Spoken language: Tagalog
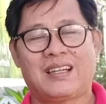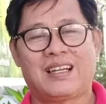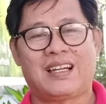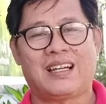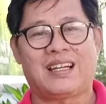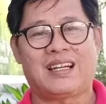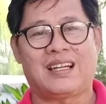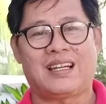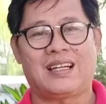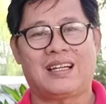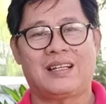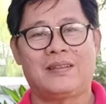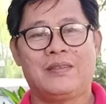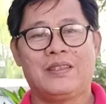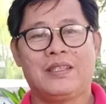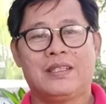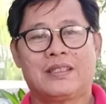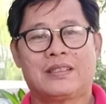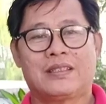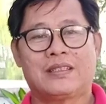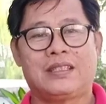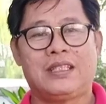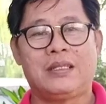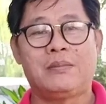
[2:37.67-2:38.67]
Uh,
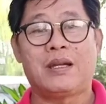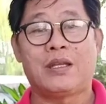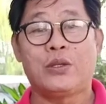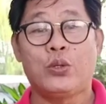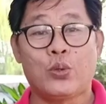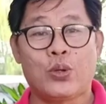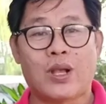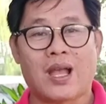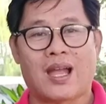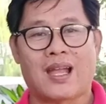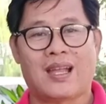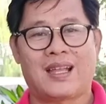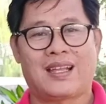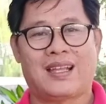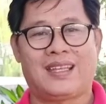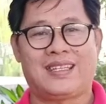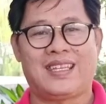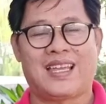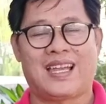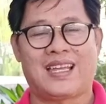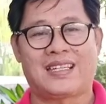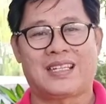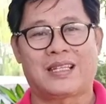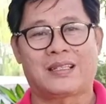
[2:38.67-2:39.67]
Di Mayuga.
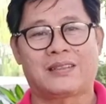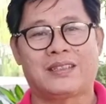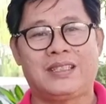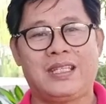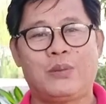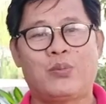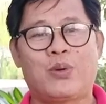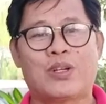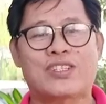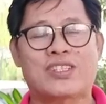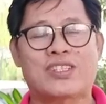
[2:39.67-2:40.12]
Ayan, nagbibong